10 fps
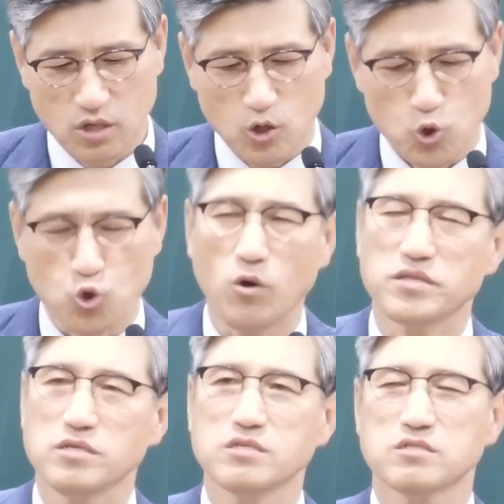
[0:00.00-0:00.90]

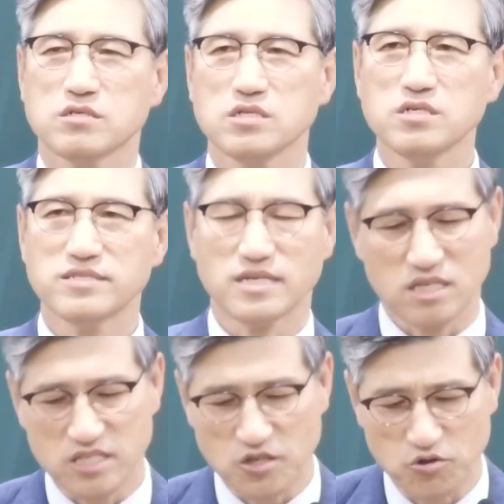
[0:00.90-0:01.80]
요한 1서 1장
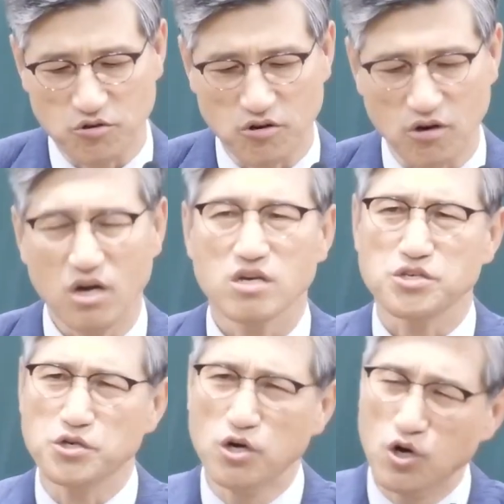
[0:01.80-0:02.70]
2절에도요.
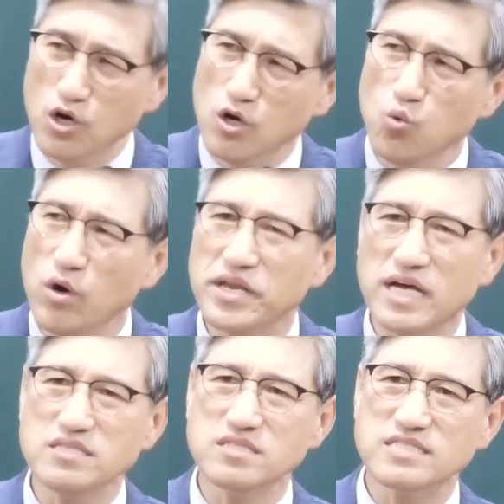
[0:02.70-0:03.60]

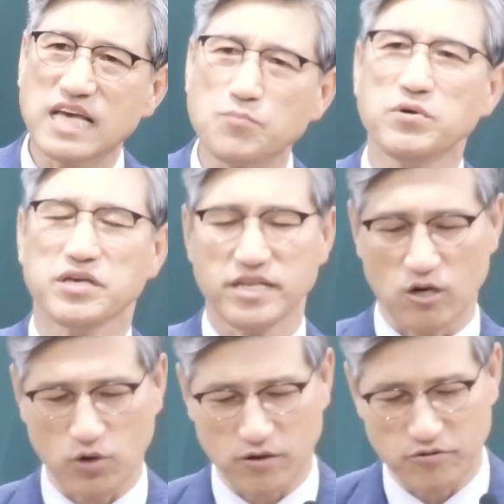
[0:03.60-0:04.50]
영원한
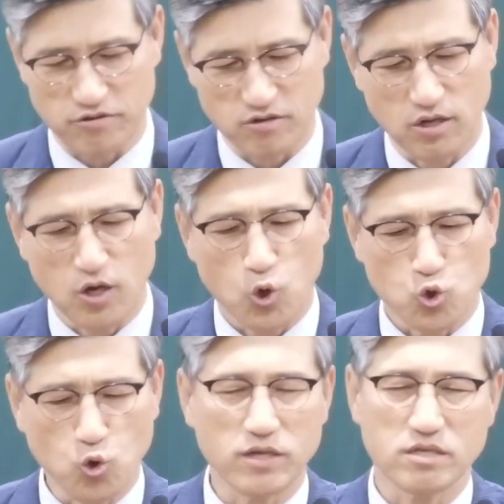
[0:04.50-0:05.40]
생명이라고 했고요.
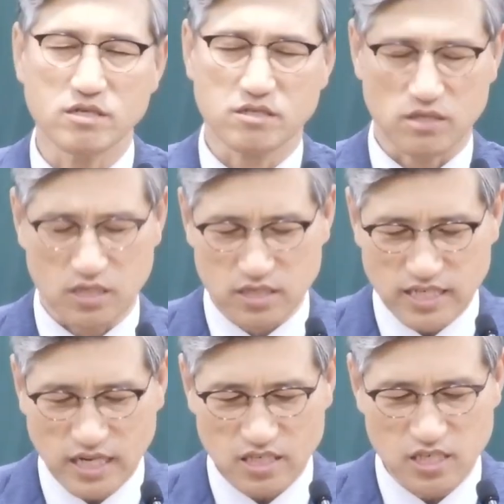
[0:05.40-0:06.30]
요한 1서
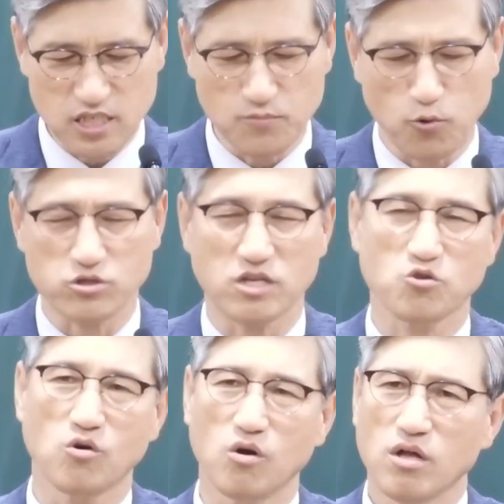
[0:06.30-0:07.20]
2장
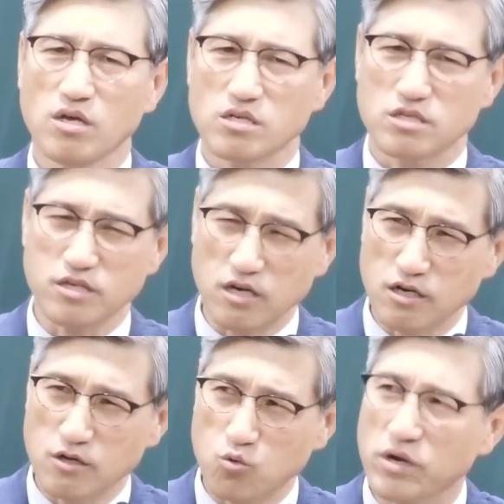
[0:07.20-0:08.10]
25절에도
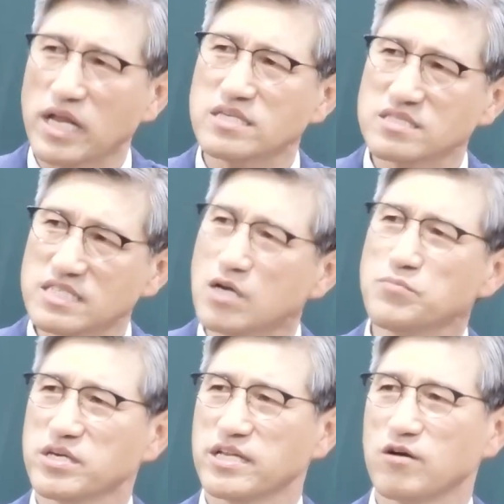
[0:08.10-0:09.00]
영원한
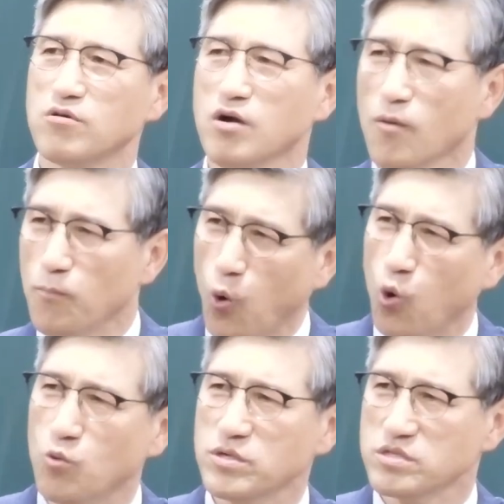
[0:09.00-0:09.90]
생명이라고
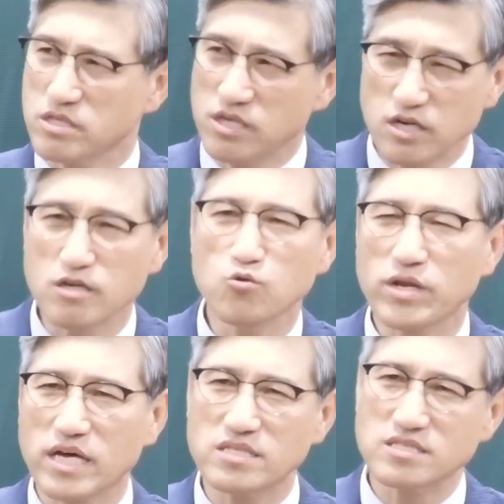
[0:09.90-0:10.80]
복음은
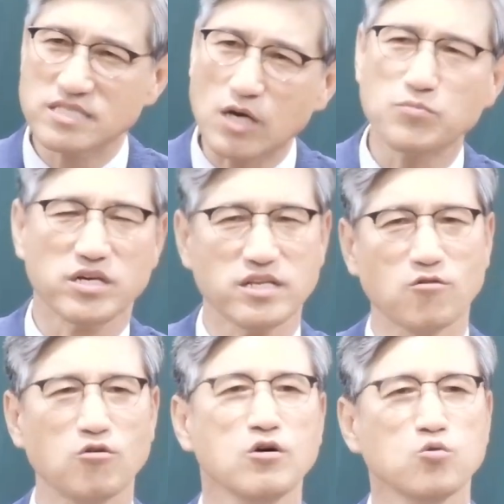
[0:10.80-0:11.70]
영원한
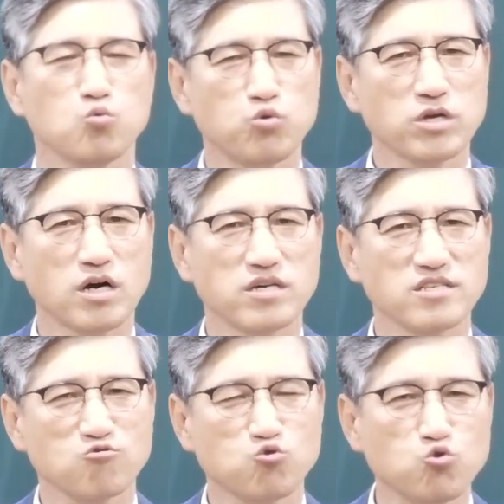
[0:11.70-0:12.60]
생명이라고 우리가
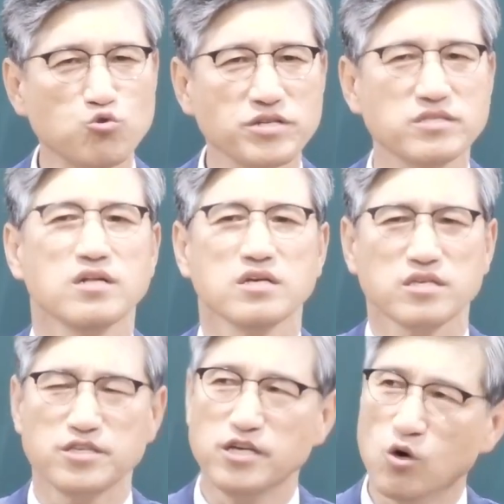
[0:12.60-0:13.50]
얻은 구원은
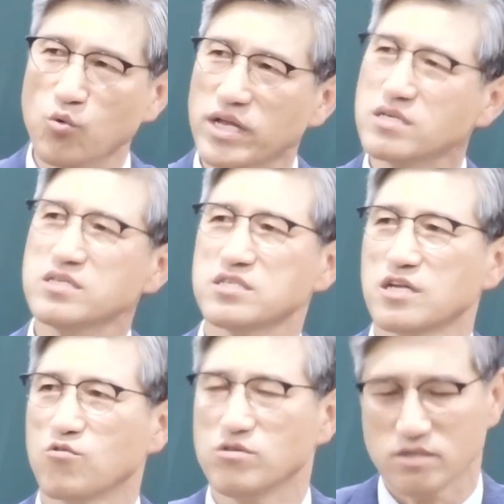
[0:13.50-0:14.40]
영원한
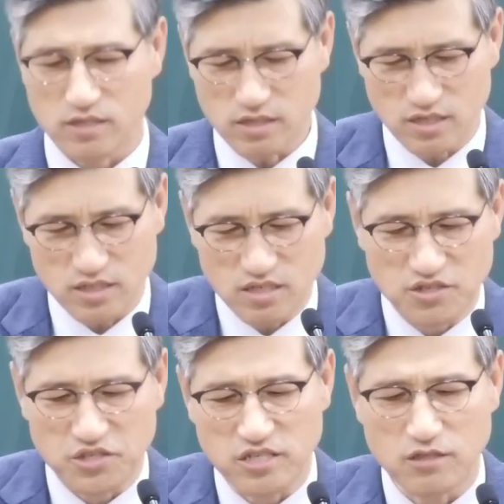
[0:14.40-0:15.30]
것이라고 그렇게
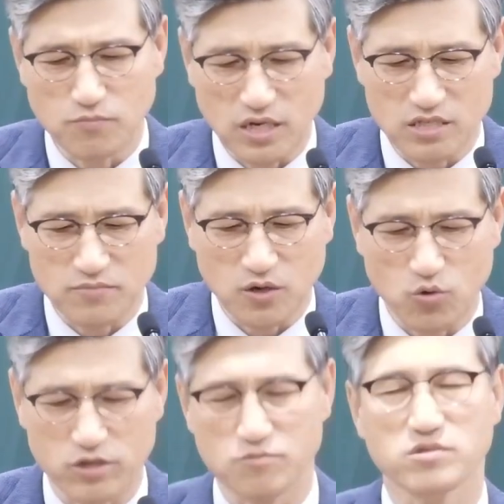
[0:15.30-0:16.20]
성경은 말씀하고
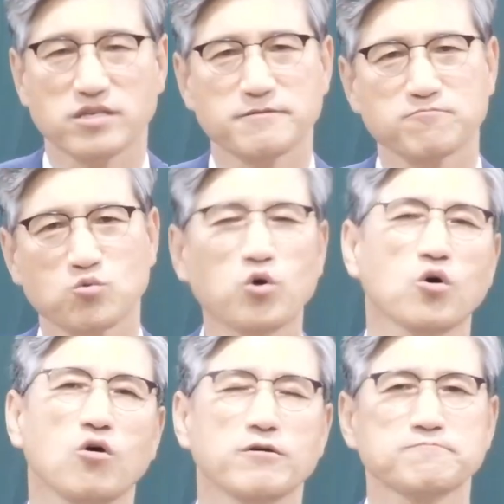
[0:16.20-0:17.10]
있습니다.
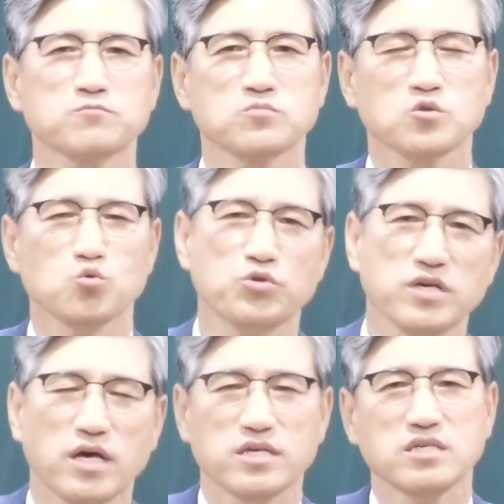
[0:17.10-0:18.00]
고로
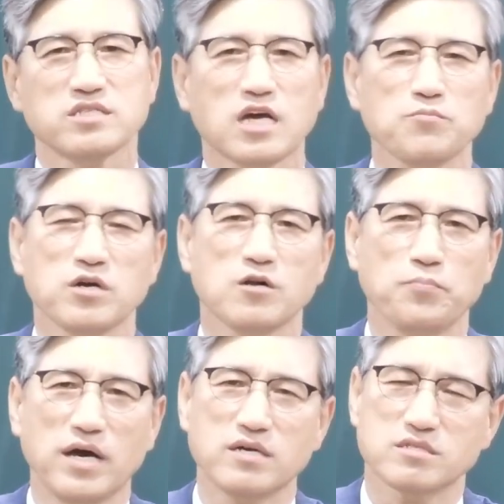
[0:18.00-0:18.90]
우리의 이 생명을
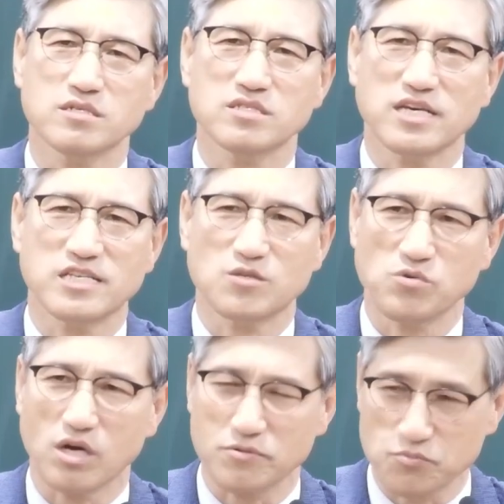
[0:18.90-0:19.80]
빼앗을 자
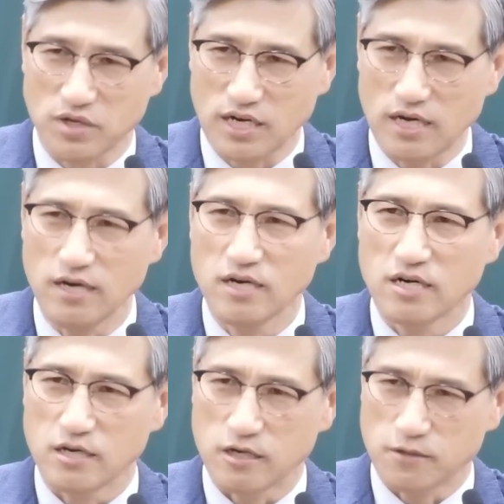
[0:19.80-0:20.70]
있습니까 없습니까?
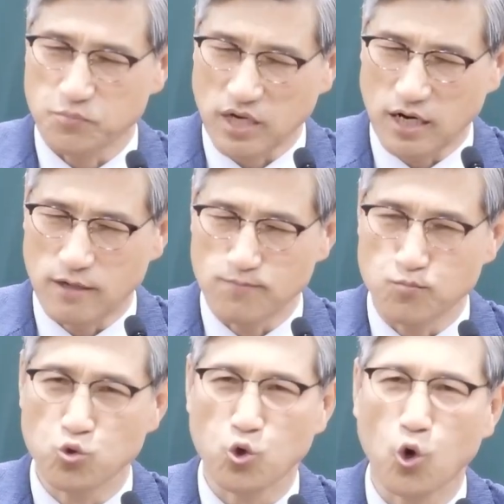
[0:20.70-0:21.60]
없다.
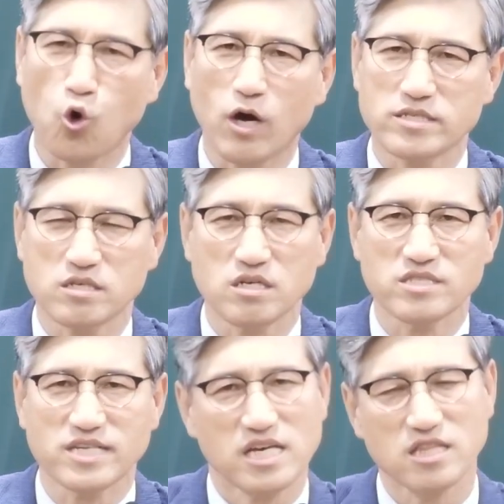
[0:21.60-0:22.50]
무효화 시킬
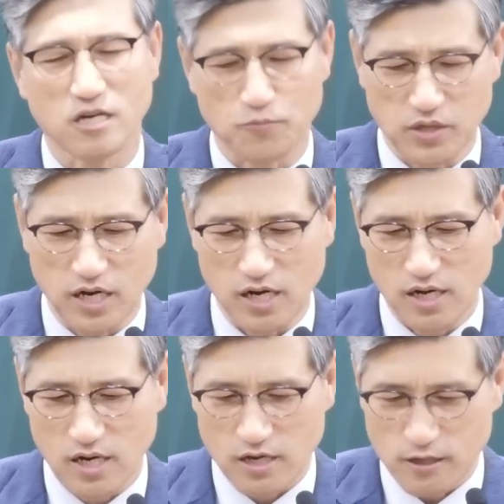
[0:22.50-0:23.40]
자가 있다 없다
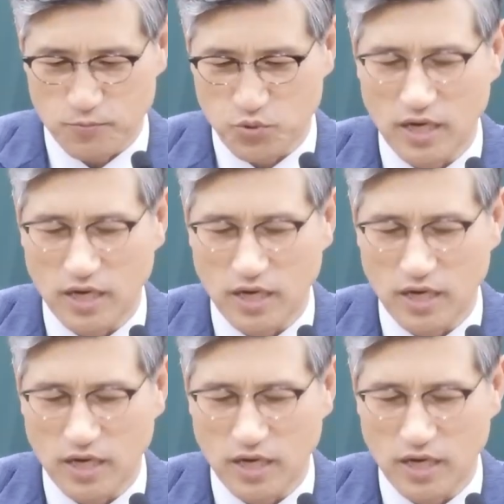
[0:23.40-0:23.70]
없다.